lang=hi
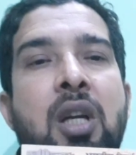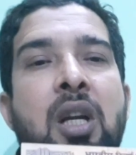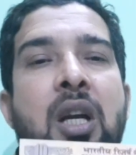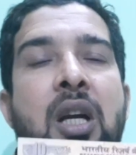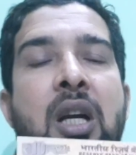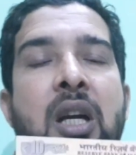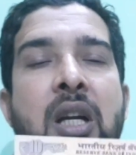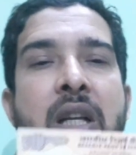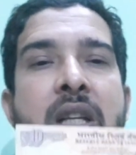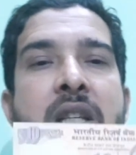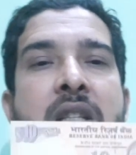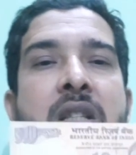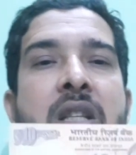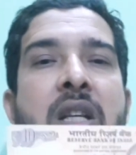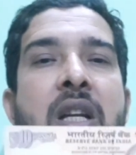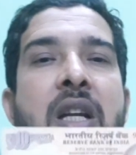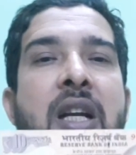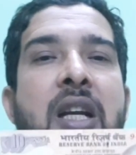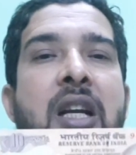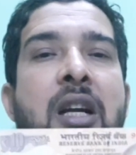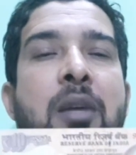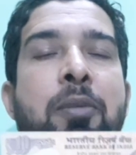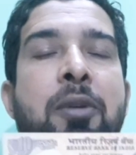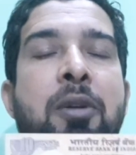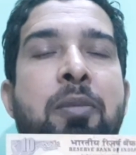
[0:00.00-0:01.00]
अगर इस तरह
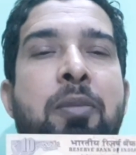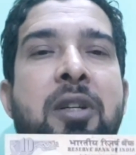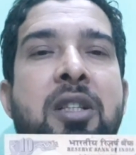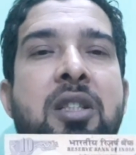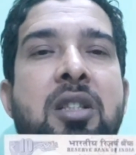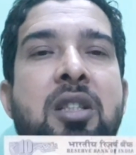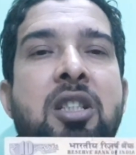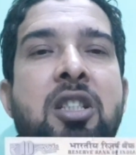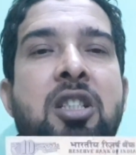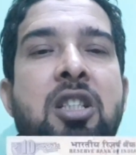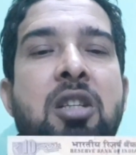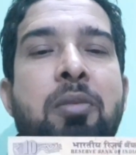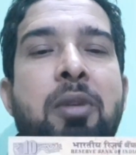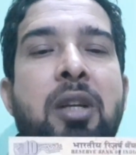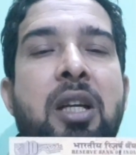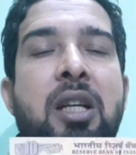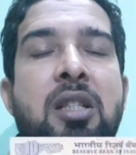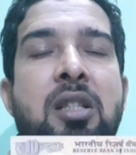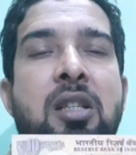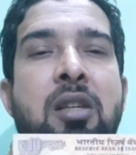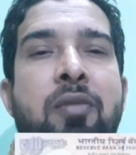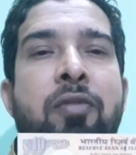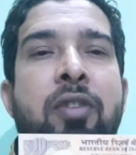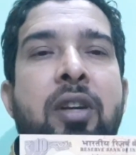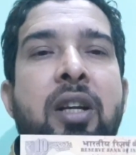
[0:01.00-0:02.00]
का आपके पास किसी भी
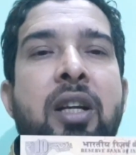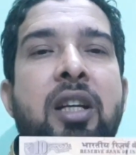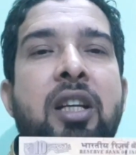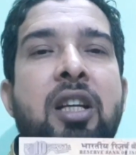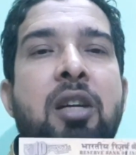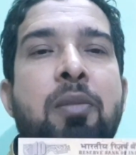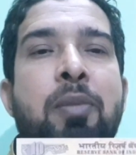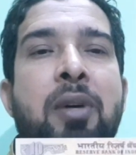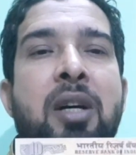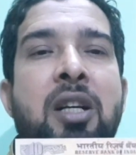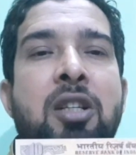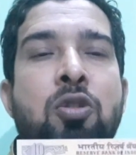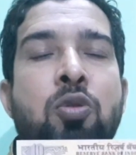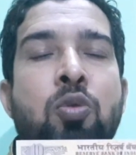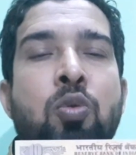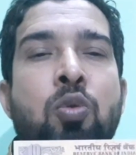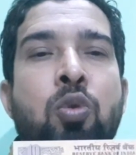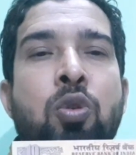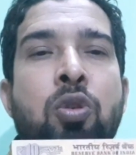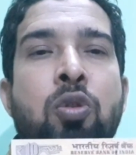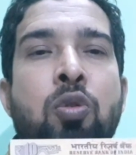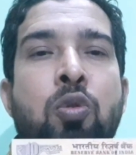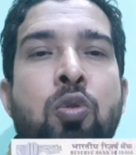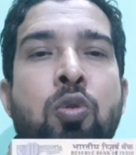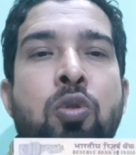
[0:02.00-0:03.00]
ऐसे फ्रेंड के पास
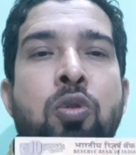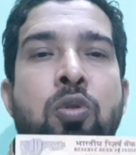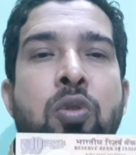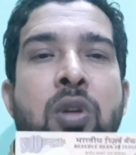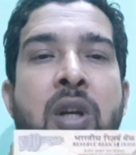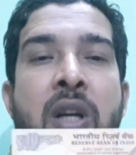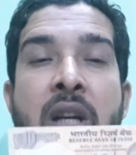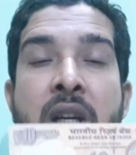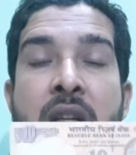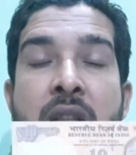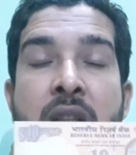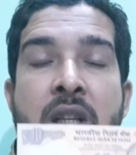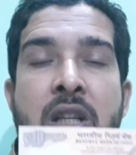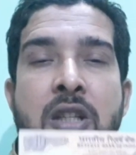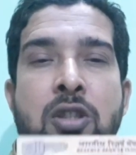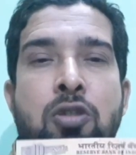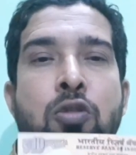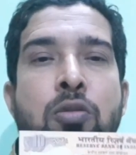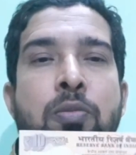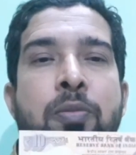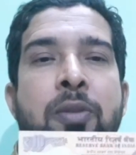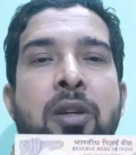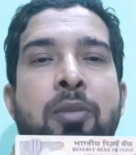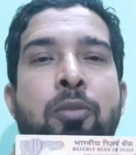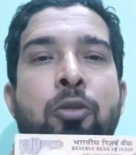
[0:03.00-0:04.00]
नोट हो अगर दस
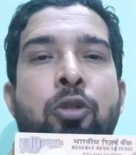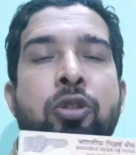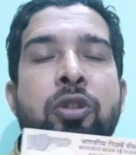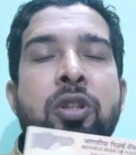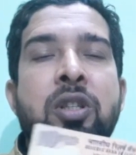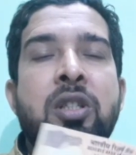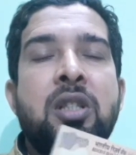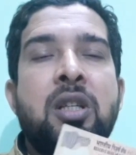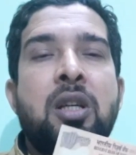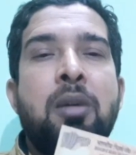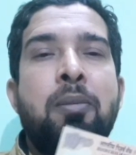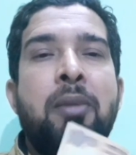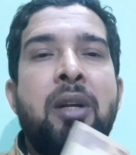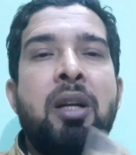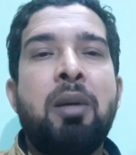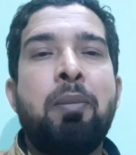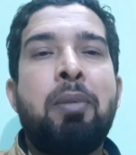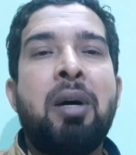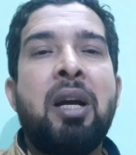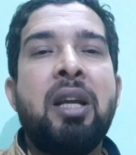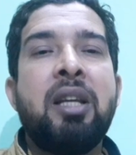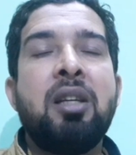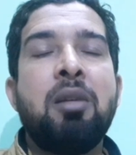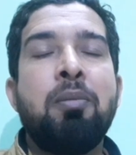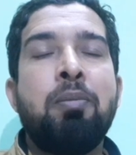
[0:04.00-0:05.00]
रुपये में हो तो इसका मैं
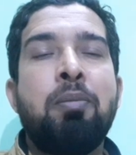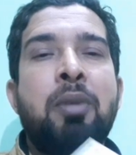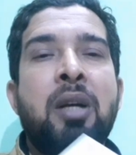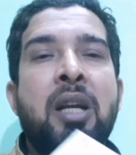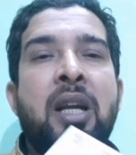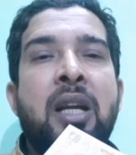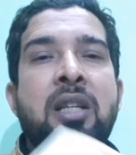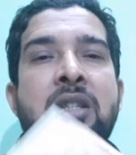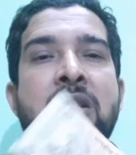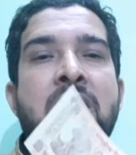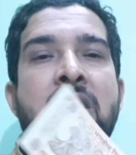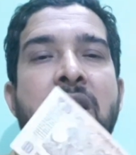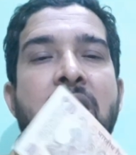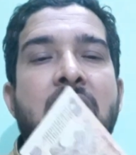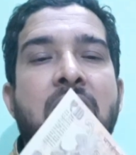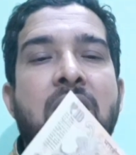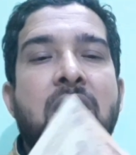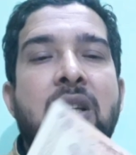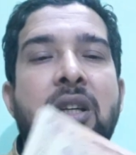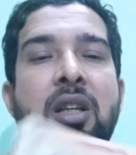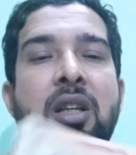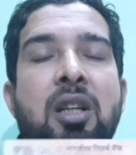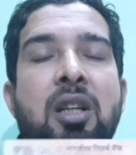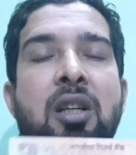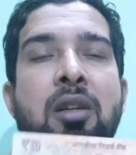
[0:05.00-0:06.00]
बाइंग प्राइस है
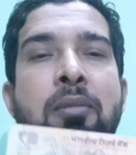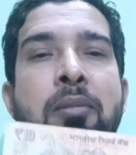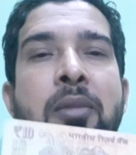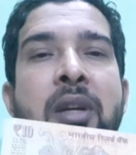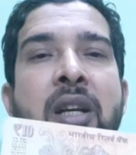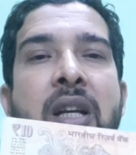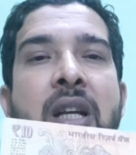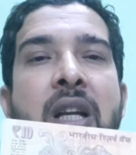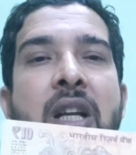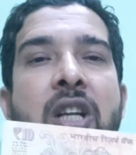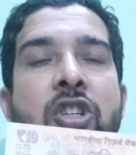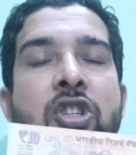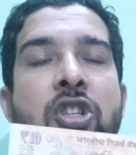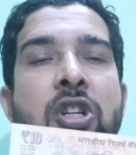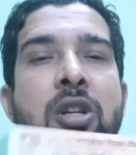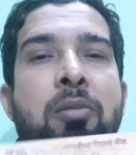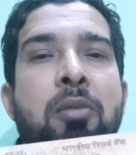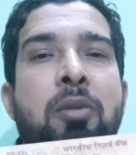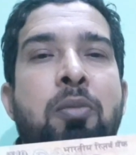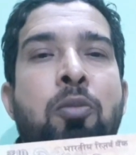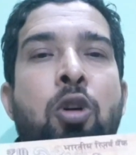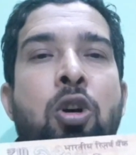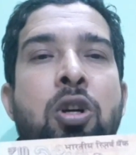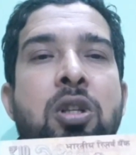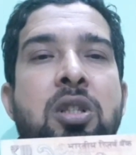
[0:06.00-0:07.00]
मैं कलेक्शन में
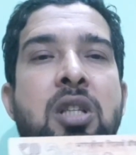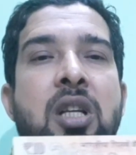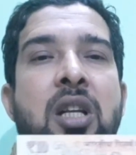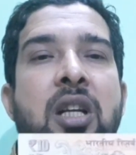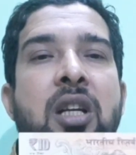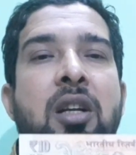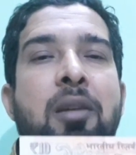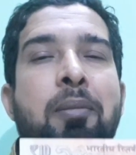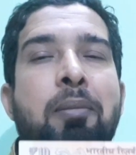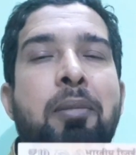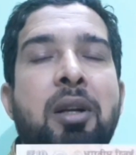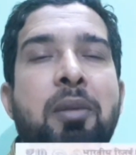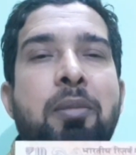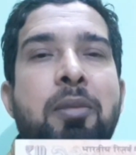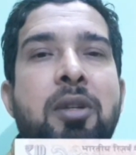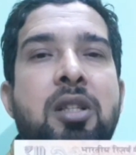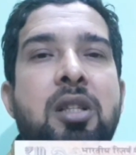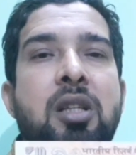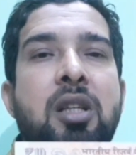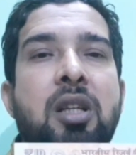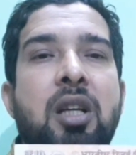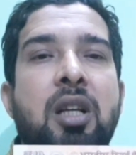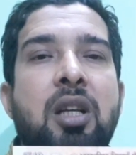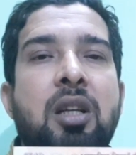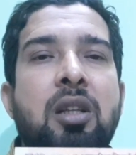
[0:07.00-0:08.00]
बहुत सारे नंबर
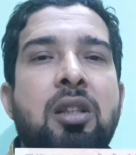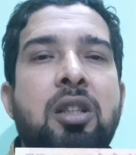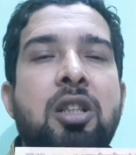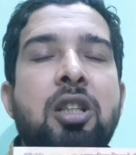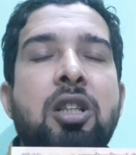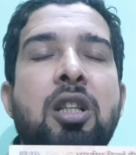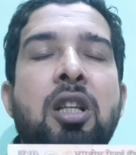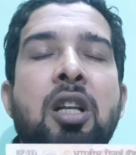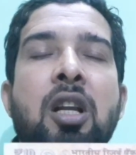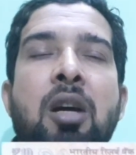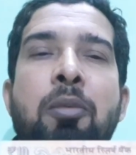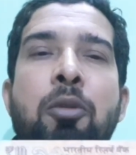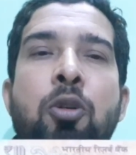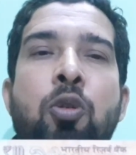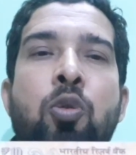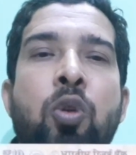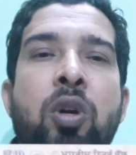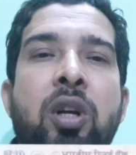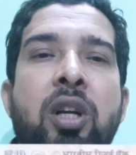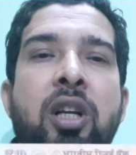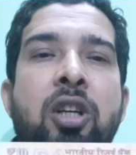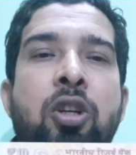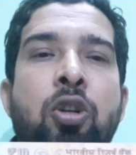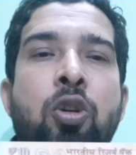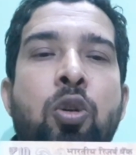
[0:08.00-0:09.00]
मिसिंग हैं कितना भी
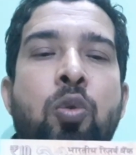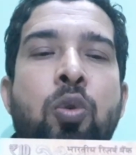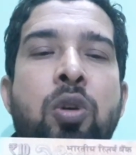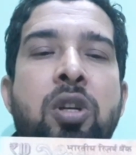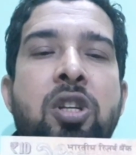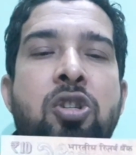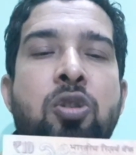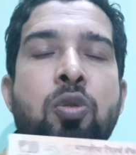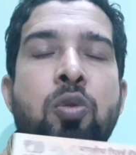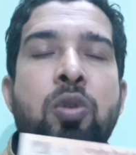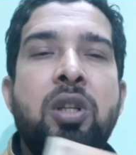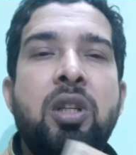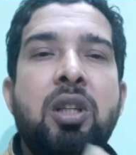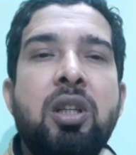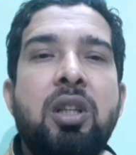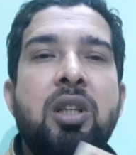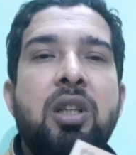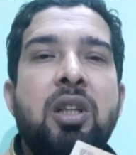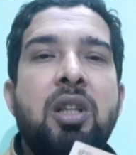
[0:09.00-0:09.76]
क्वांटिटी कोई इशू नहीं